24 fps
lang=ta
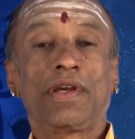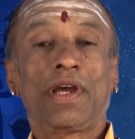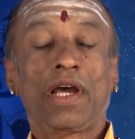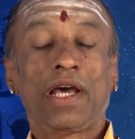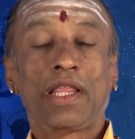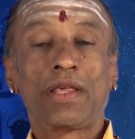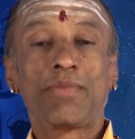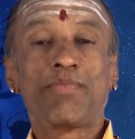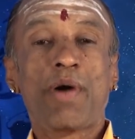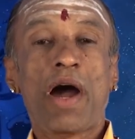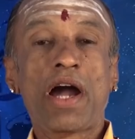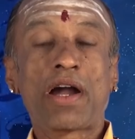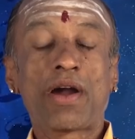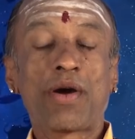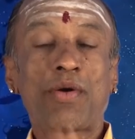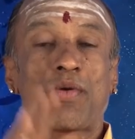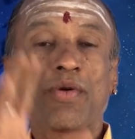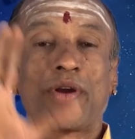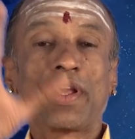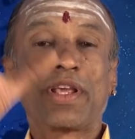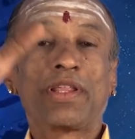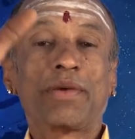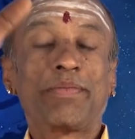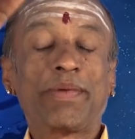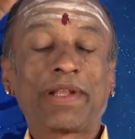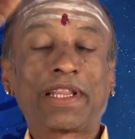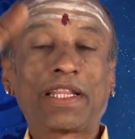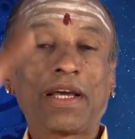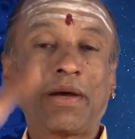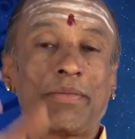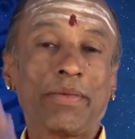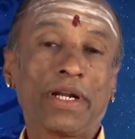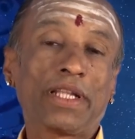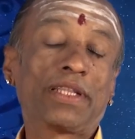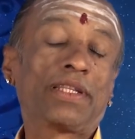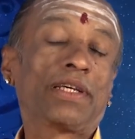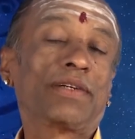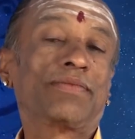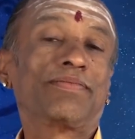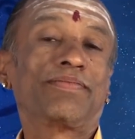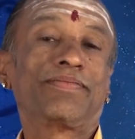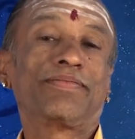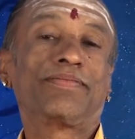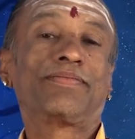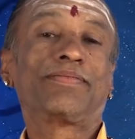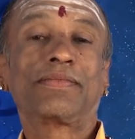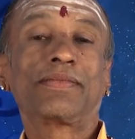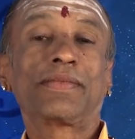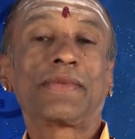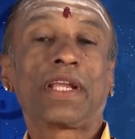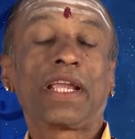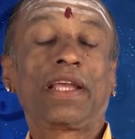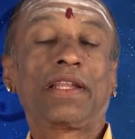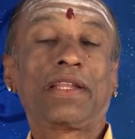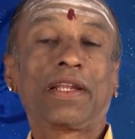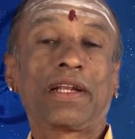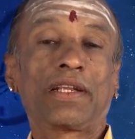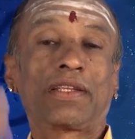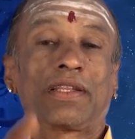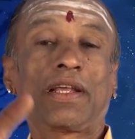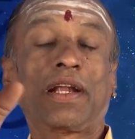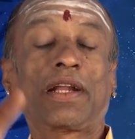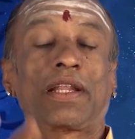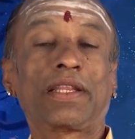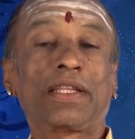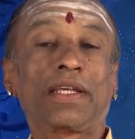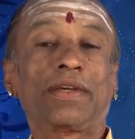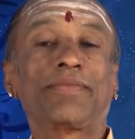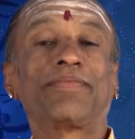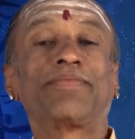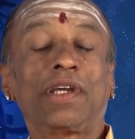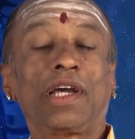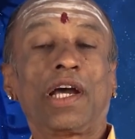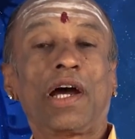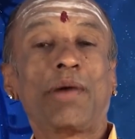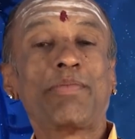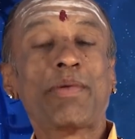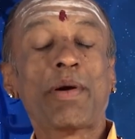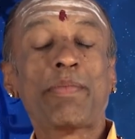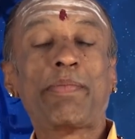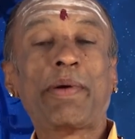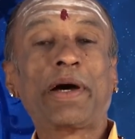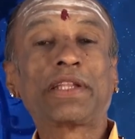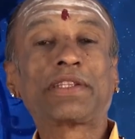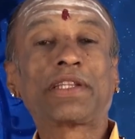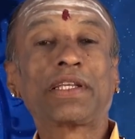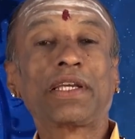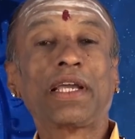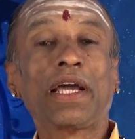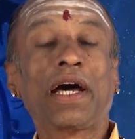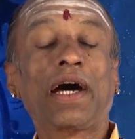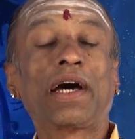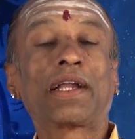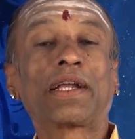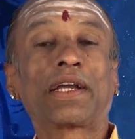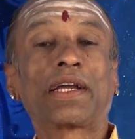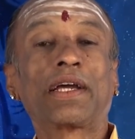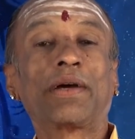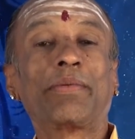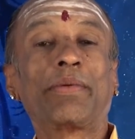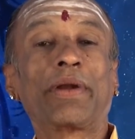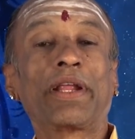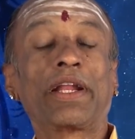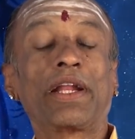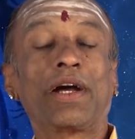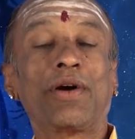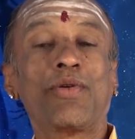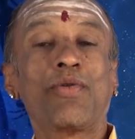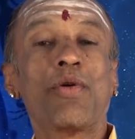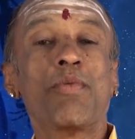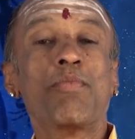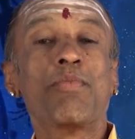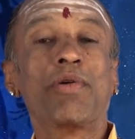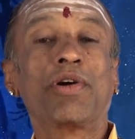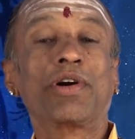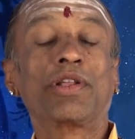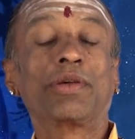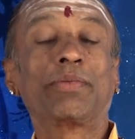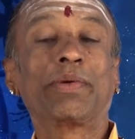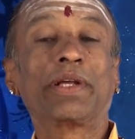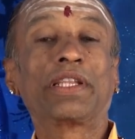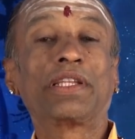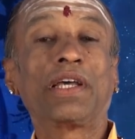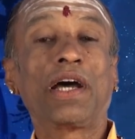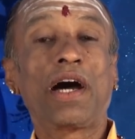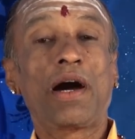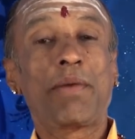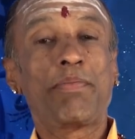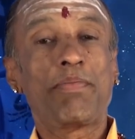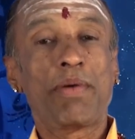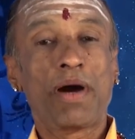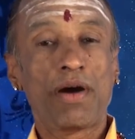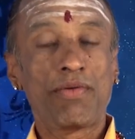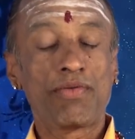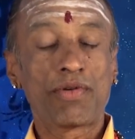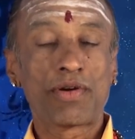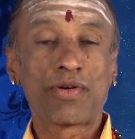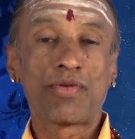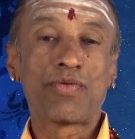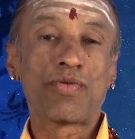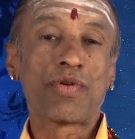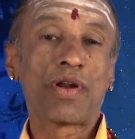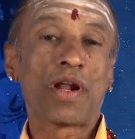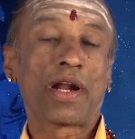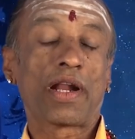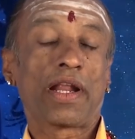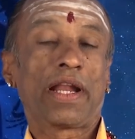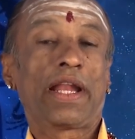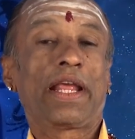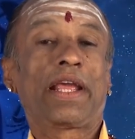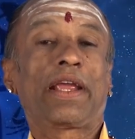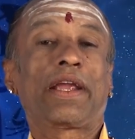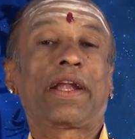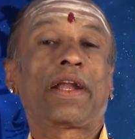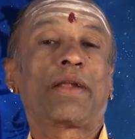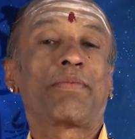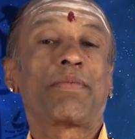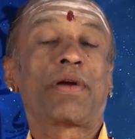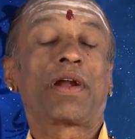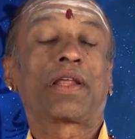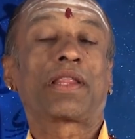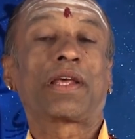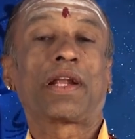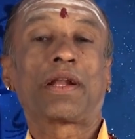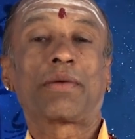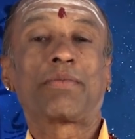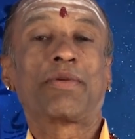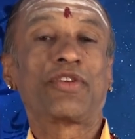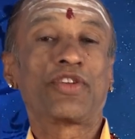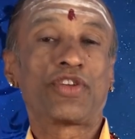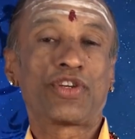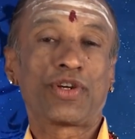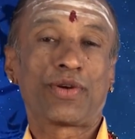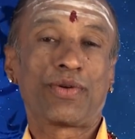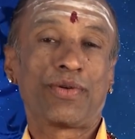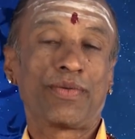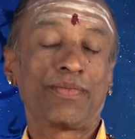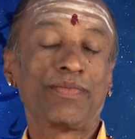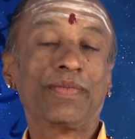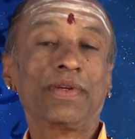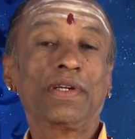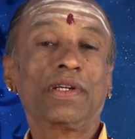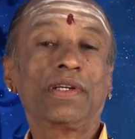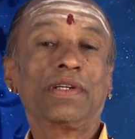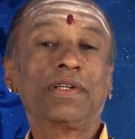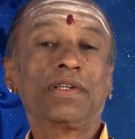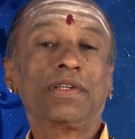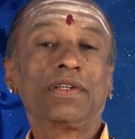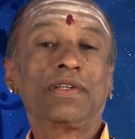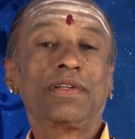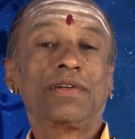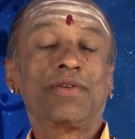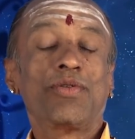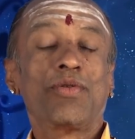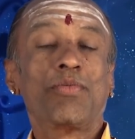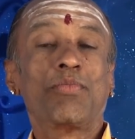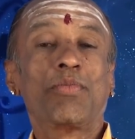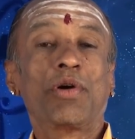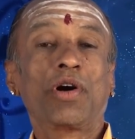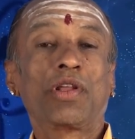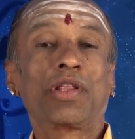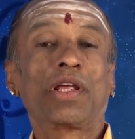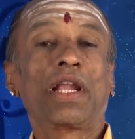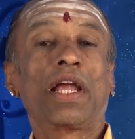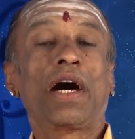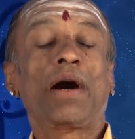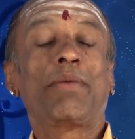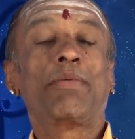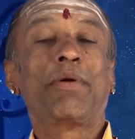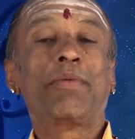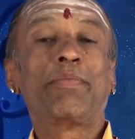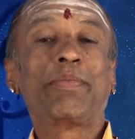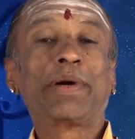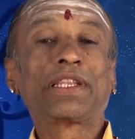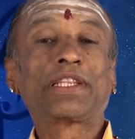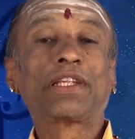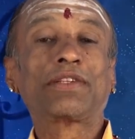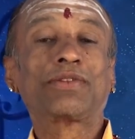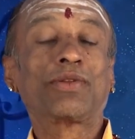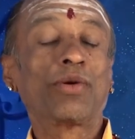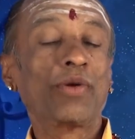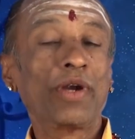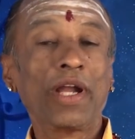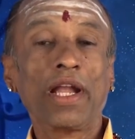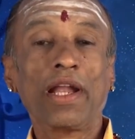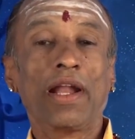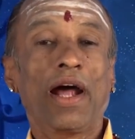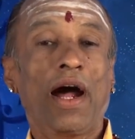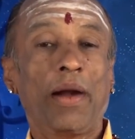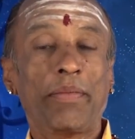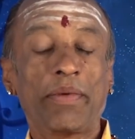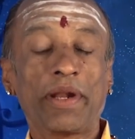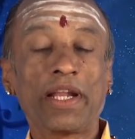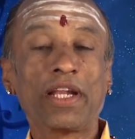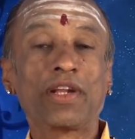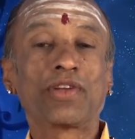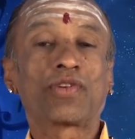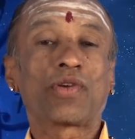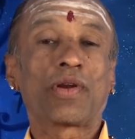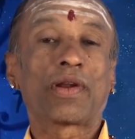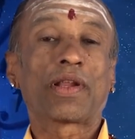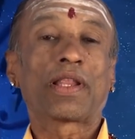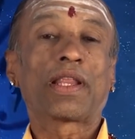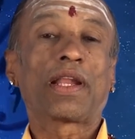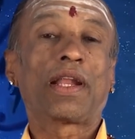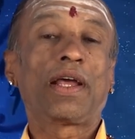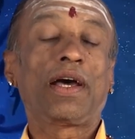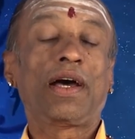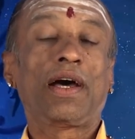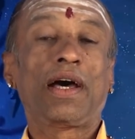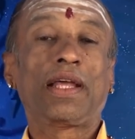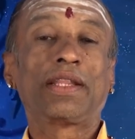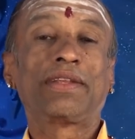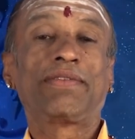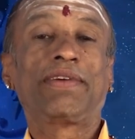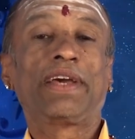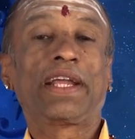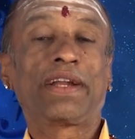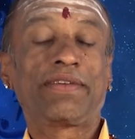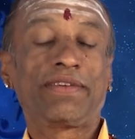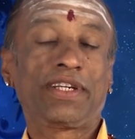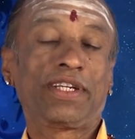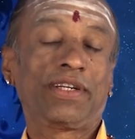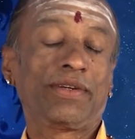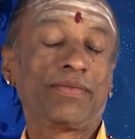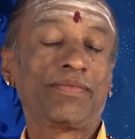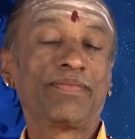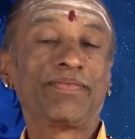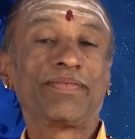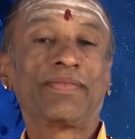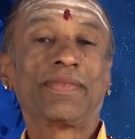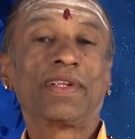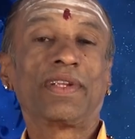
அது பார்க்கக்கூடியது பத்தாம் இடத்தை கேந்திரஸ்தானத்தை அப்போ பத்து யாருக்கு அப்படின்னா ஒம்பது பத்து அப்பாவுக்கு உண்டான நே இடமாக தான் நம்ம வச்சுக்கணும் ஒம்பது லாபம் பத்து தொழில் அப்படின்னு சொல்கிறதெல்லாம் அது வேறு விஷயம்